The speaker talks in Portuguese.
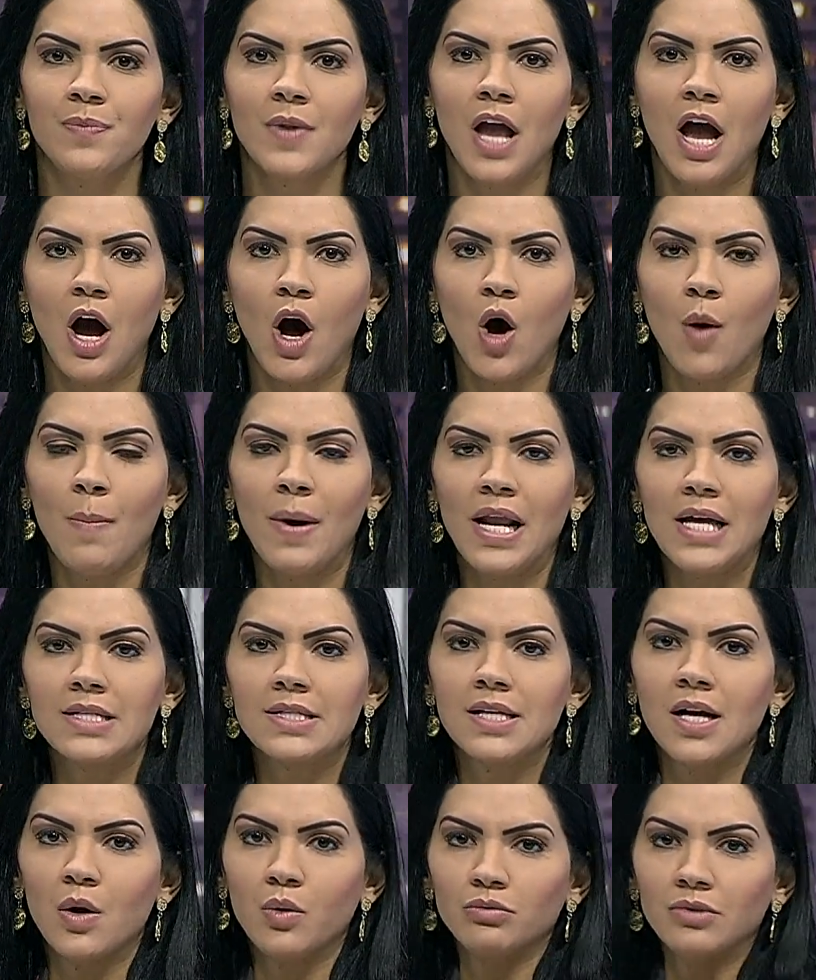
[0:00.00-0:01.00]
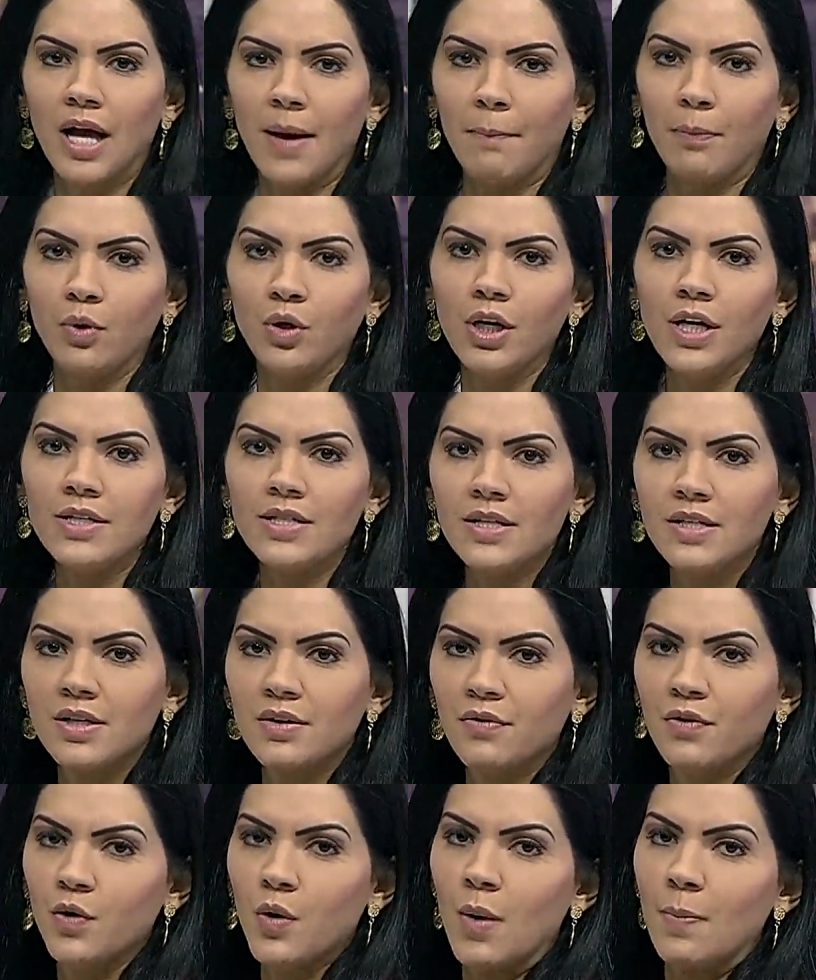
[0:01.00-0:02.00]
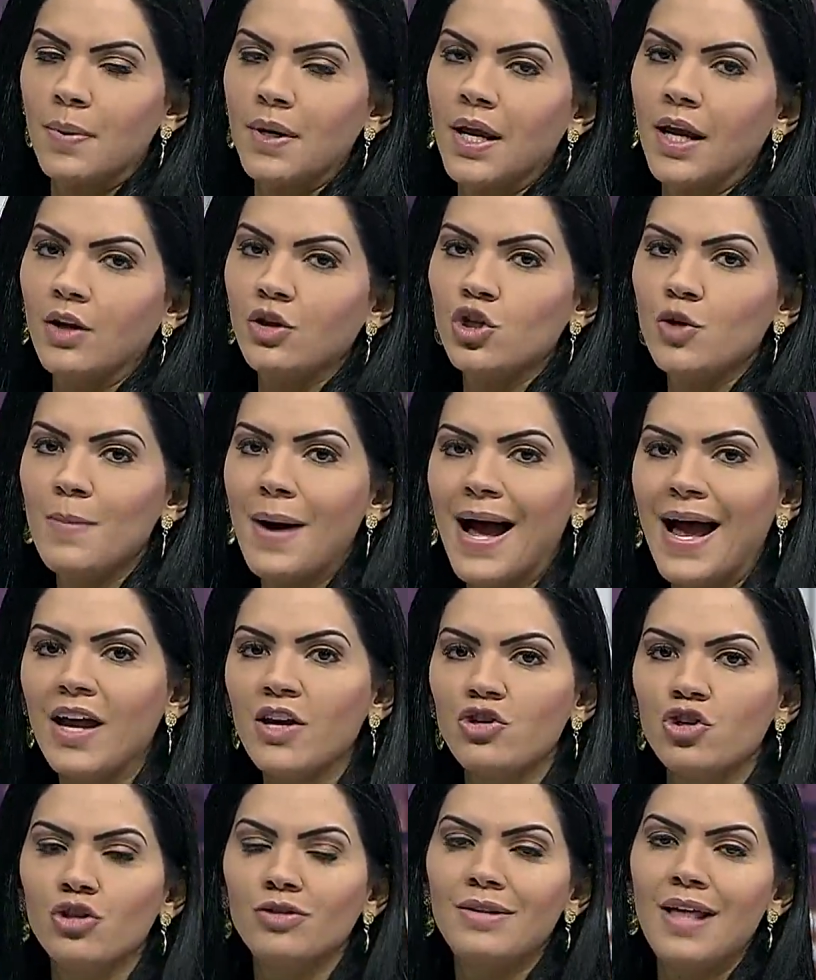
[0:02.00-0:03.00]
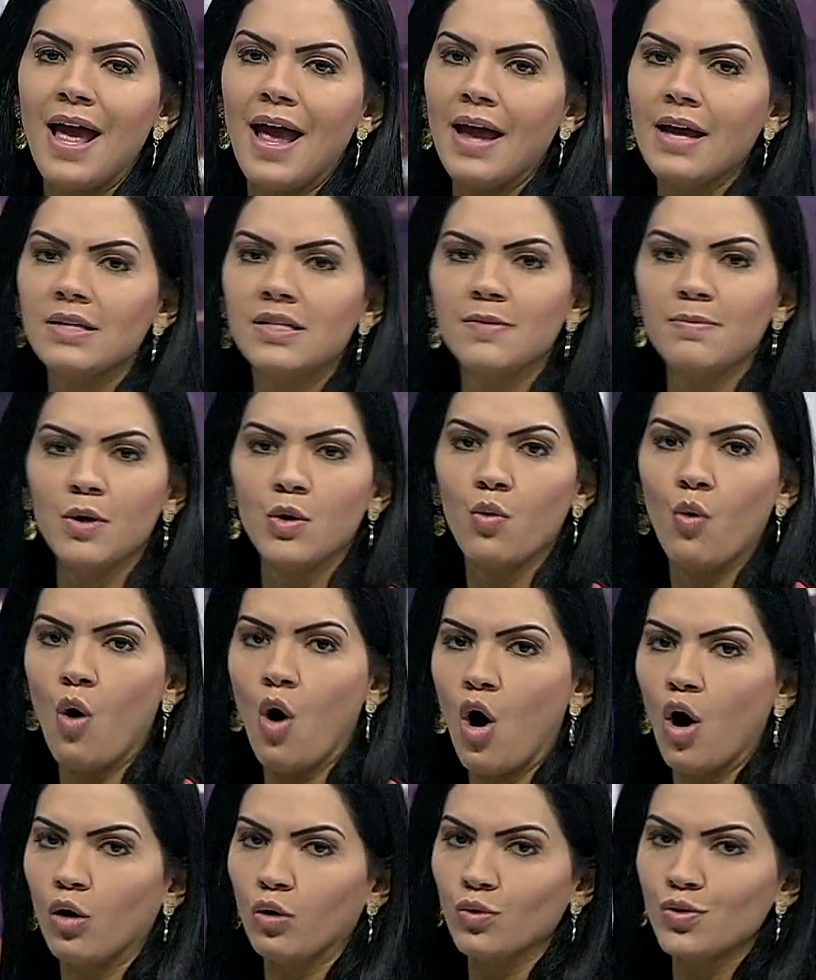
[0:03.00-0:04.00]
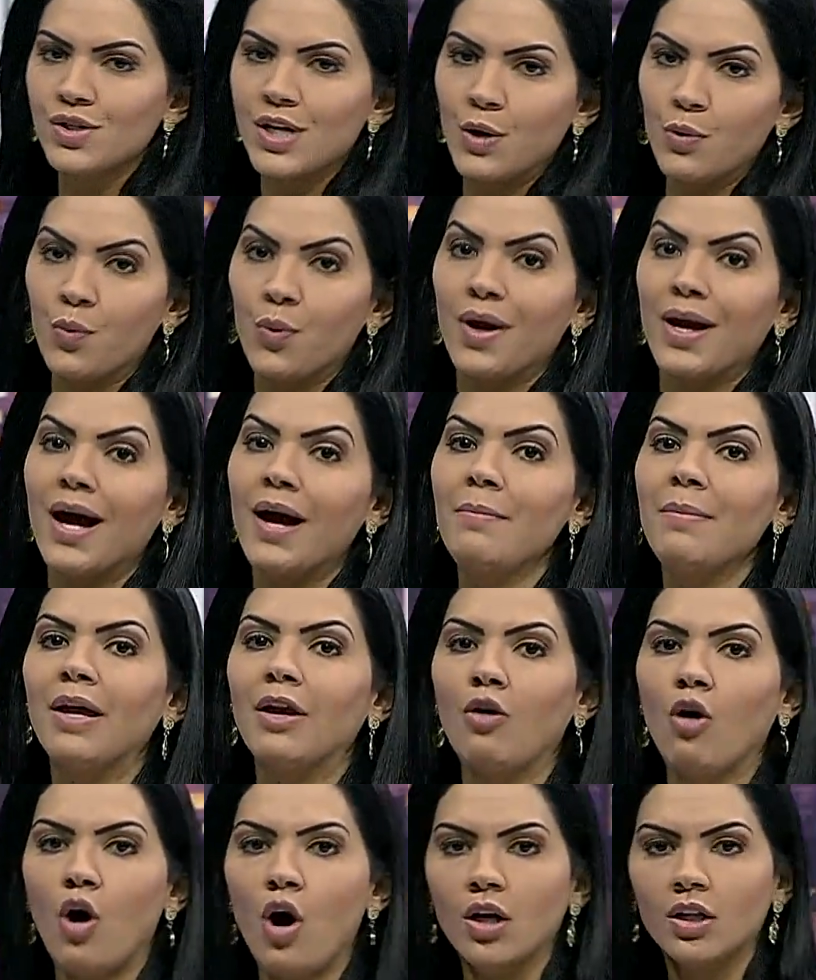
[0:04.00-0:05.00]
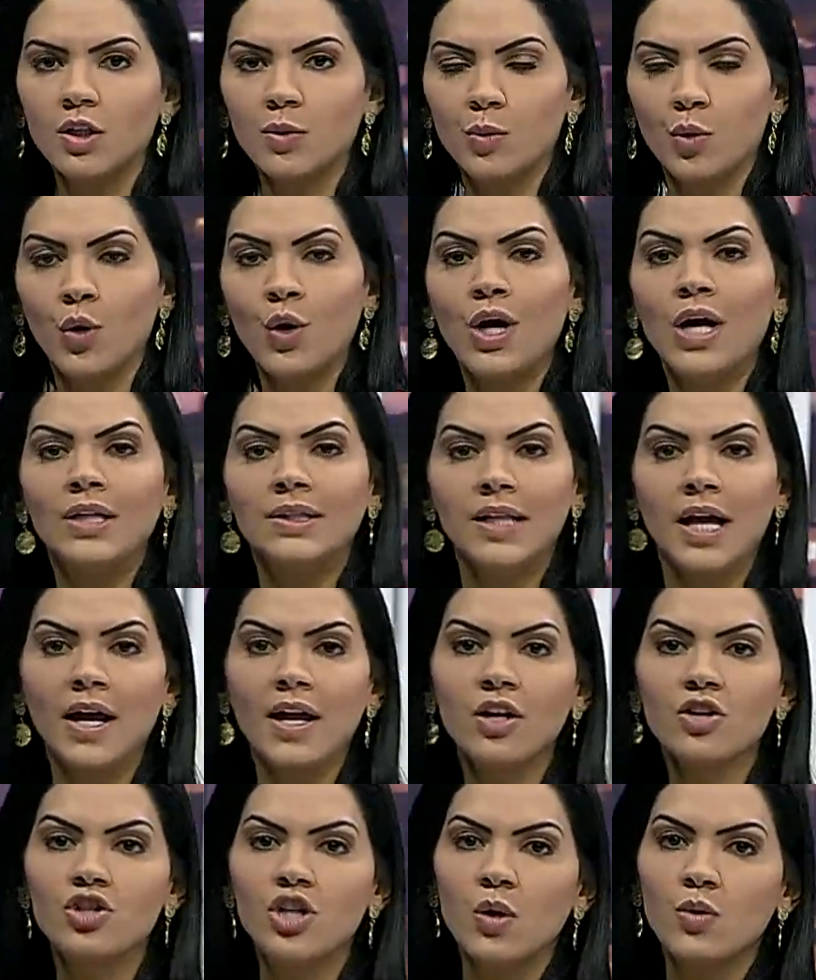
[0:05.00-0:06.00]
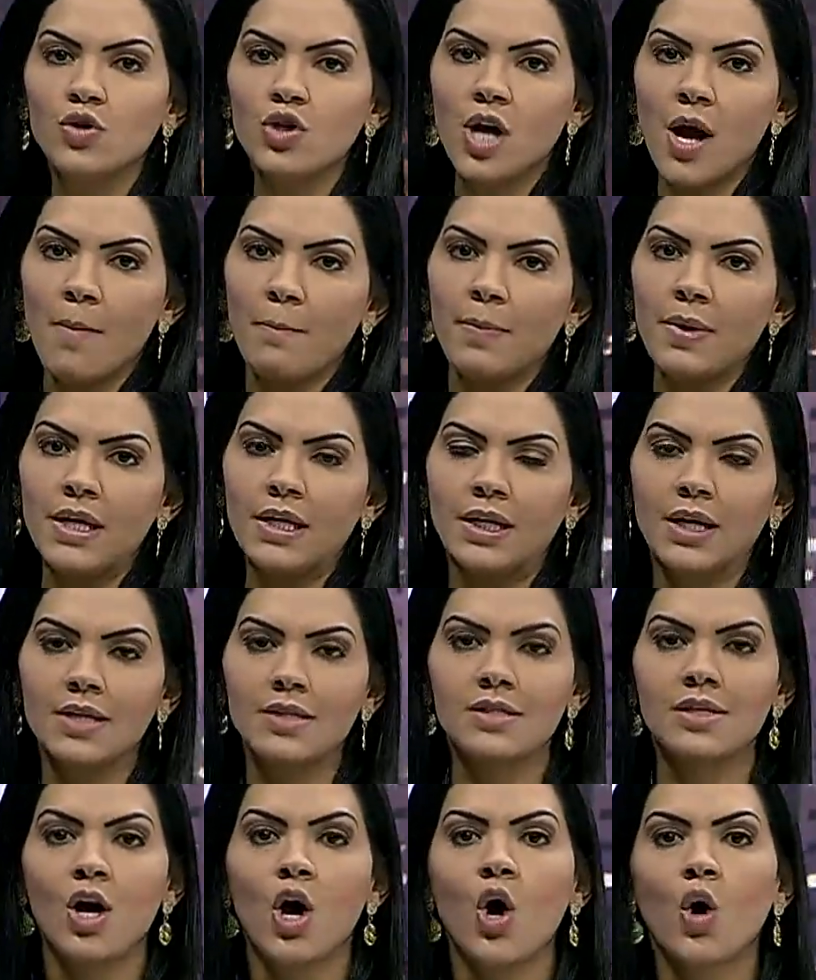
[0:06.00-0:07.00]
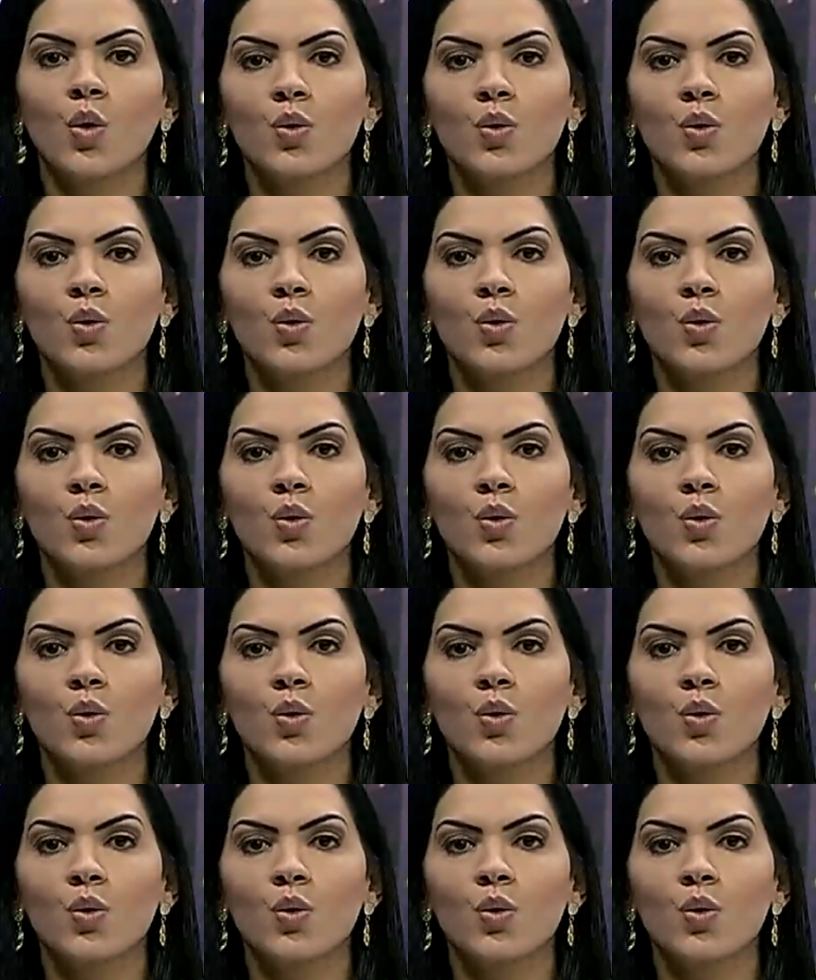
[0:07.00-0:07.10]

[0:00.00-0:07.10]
operação da Polícia Civil apreende mais de 10 mil óculos em um camelódromo na região de Campinas.